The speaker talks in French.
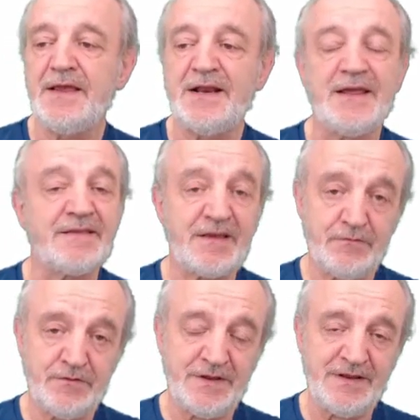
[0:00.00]
il est
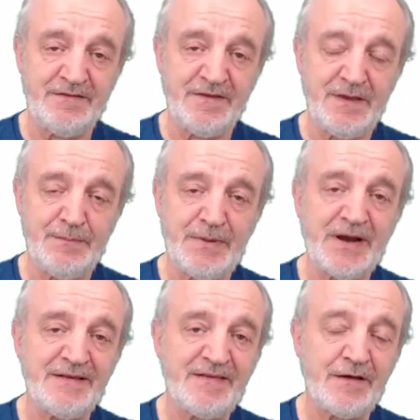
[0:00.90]
très utilisé
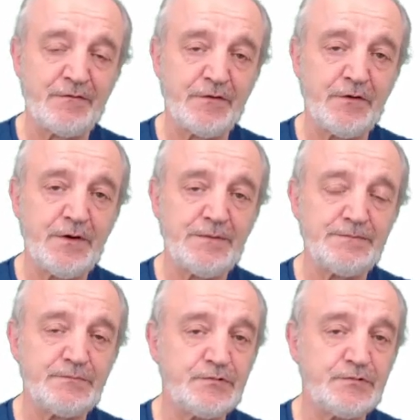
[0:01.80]
par les serveurs